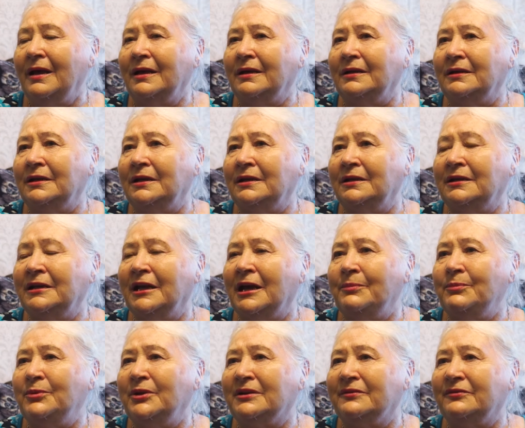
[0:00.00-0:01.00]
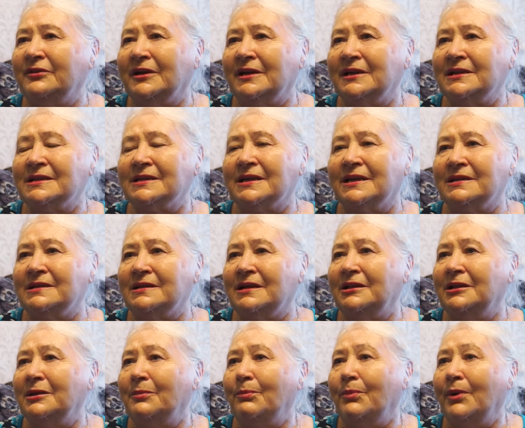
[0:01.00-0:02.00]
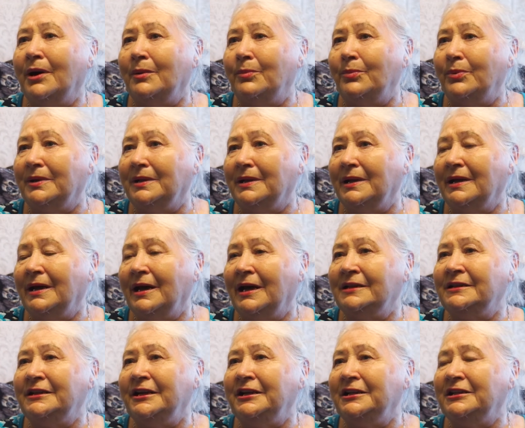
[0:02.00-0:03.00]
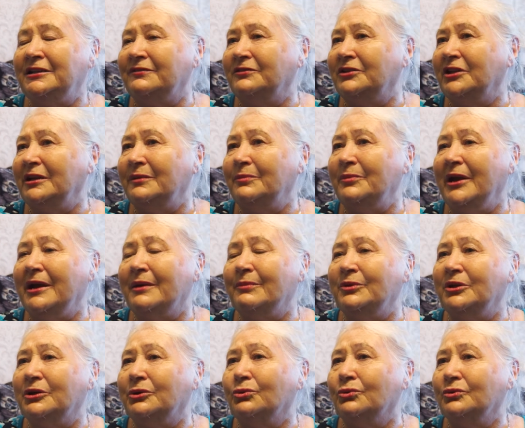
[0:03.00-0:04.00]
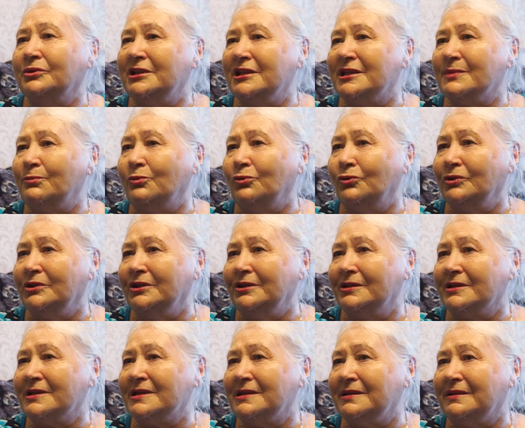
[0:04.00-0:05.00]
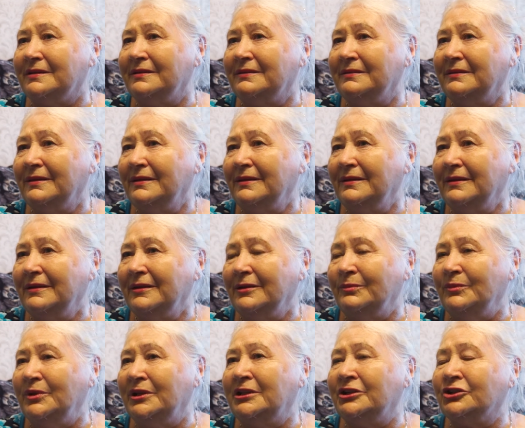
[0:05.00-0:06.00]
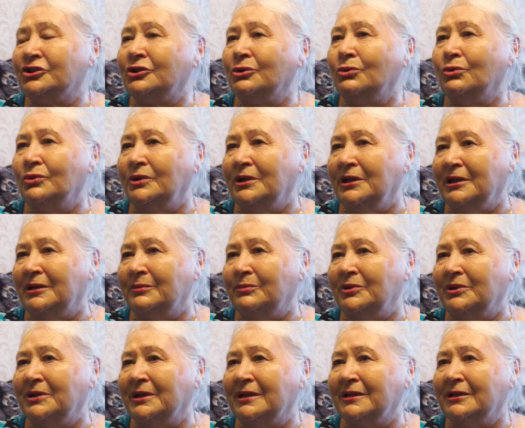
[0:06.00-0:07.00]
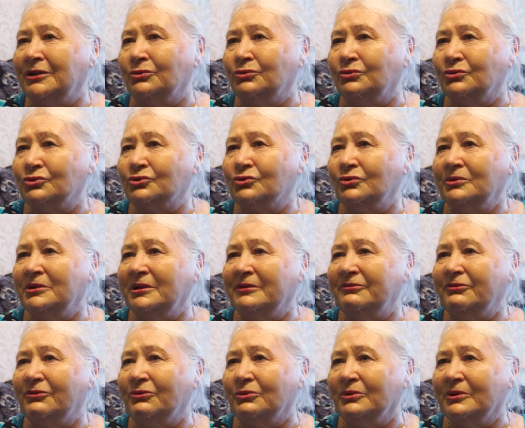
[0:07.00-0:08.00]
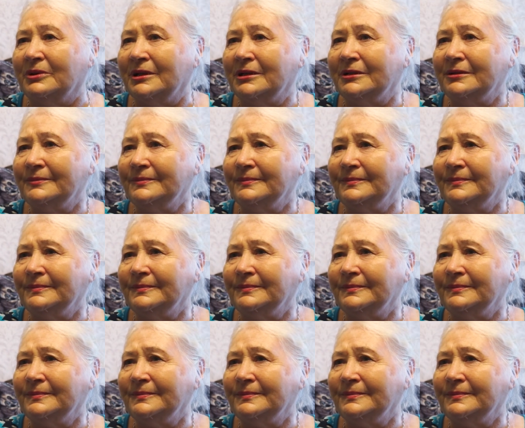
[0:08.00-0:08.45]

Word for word: и я первый раз сказала папа, а 3 ноября мне год исполнился. Мне даже года не было, когда он ушел на фронт.